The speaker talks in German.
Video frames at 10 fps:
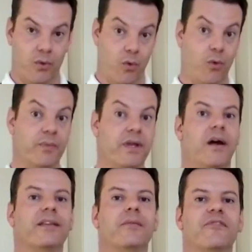um ja
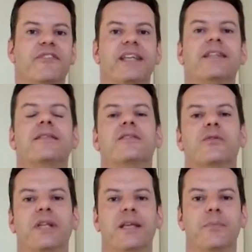dem Frieden
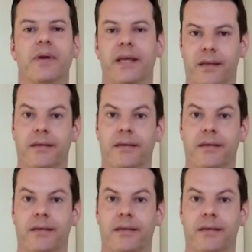zuliebe